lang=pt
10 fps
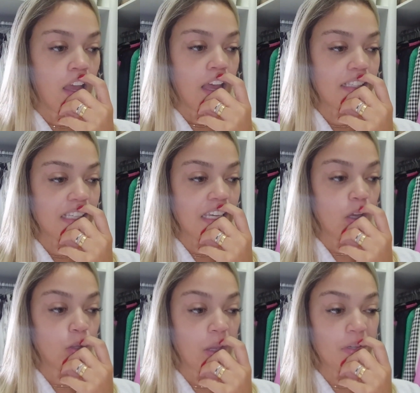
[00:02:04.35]
Assim,
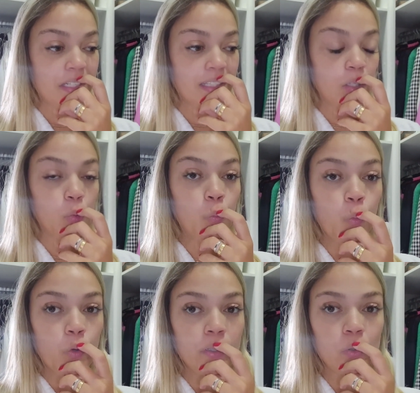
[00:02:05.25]
eu tenho acertado
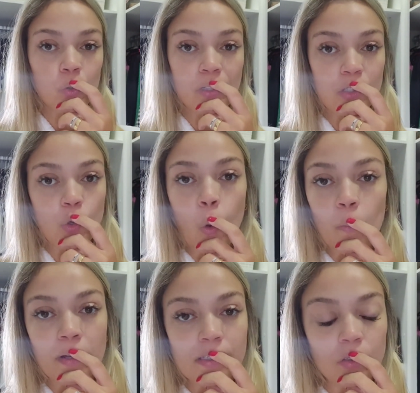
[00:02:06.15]
muito nas
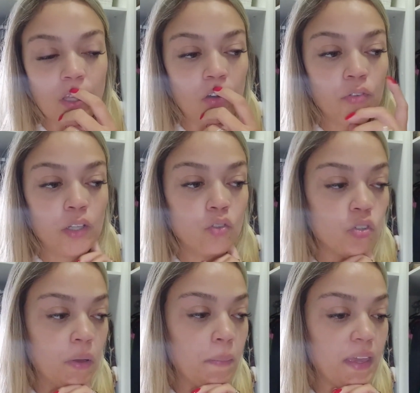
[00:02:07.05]
compras que eu tenho feito
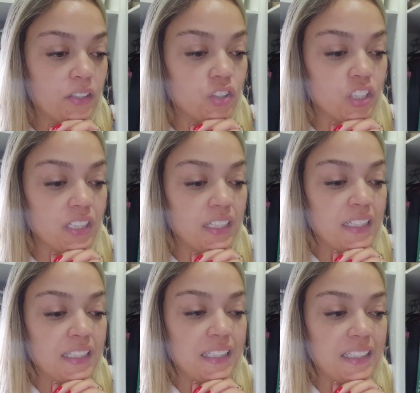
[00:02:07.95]
ultimamente
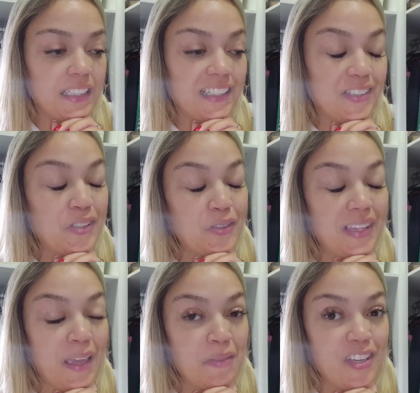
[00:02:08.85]
e isso
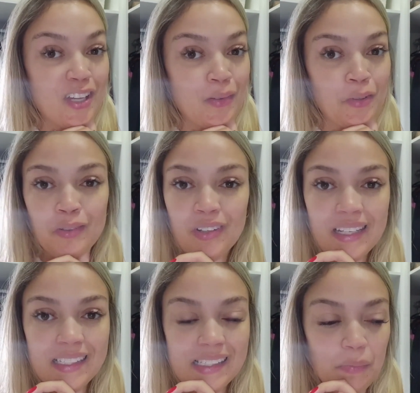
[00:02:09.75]
tem me deixado muito
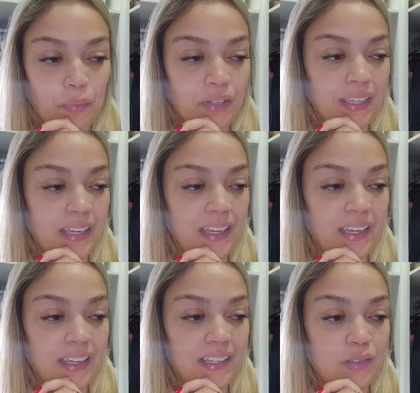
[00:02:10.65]
feliz,
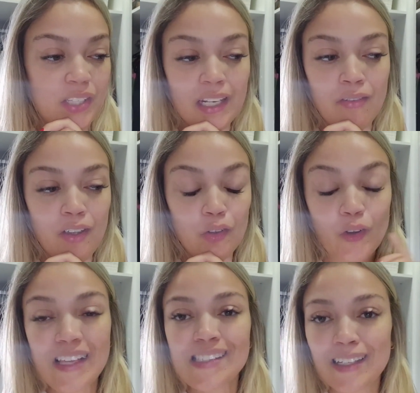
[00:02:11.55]
porque isso significa que eu tô
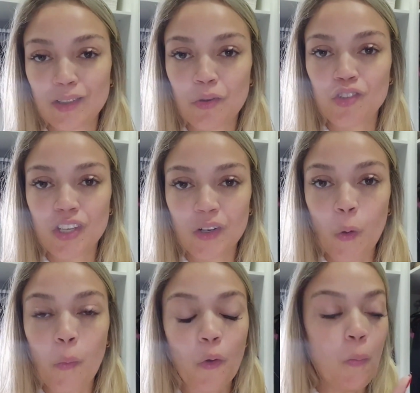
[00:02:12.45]
gastando meu dinheiro
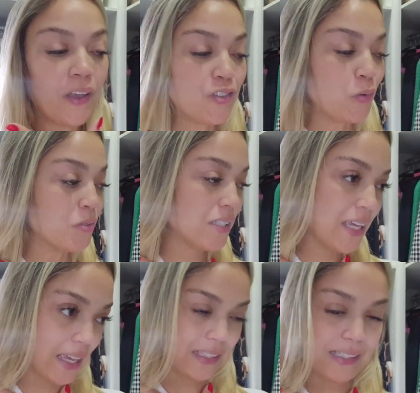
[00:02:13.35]
com um pouco mais de
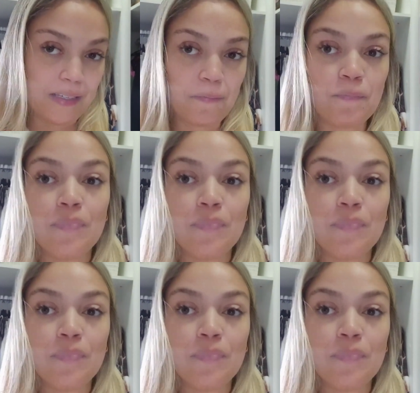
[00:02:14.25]
consciência.